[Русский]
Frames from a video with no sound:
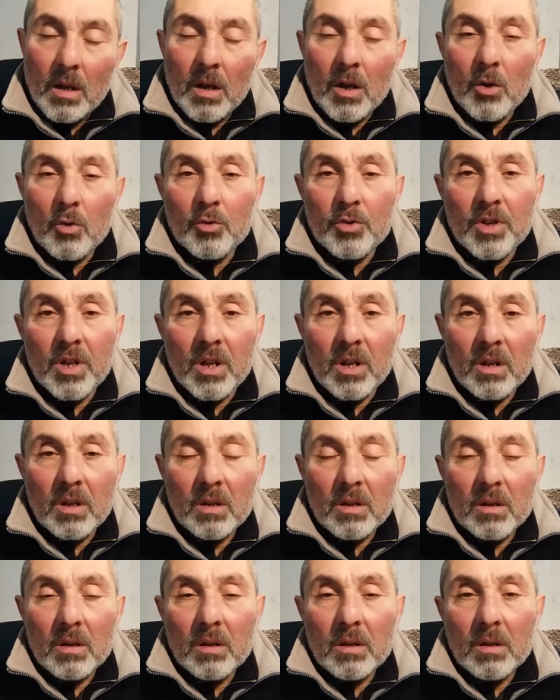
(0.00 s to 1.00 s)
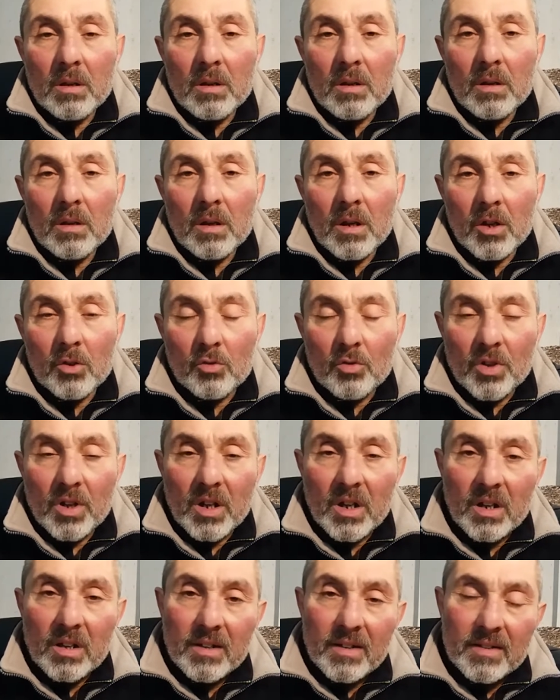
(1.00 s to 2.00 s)
людей, которые
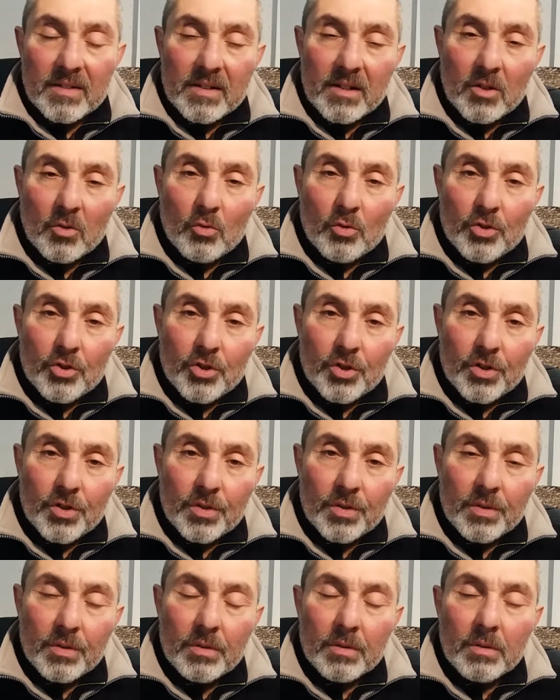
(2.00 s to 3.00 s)
хотят закончить